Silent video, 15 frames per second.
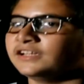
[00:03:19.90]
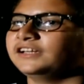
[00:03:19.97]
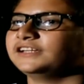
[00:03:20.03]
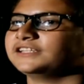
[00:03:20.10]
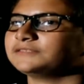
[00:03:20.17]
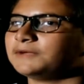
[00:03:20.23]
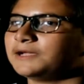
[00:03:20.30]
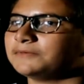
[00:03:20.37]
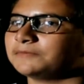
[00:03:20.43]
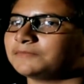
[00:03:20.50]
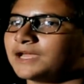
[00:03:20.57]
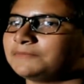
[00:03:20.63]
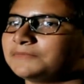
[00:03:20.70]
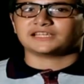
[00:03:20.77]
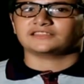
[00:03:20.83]
انا اسمي احمد
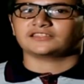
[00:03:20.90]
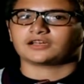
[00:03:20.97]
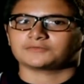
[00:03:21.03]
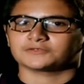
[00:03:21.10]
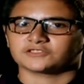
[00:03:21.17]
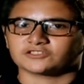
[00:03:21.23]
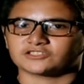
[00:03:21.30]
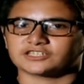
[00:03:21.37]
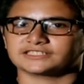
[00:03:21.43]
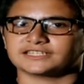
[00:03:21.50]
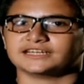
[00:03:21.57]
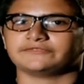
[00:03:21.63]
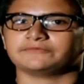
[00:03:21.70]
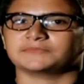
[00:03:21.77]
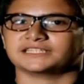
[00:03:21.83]
محمد عندي 15
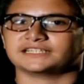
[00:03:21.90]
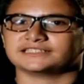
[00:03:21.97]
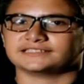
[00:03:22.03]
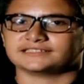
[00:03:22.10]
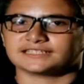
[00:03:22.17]
سنه في مدرسه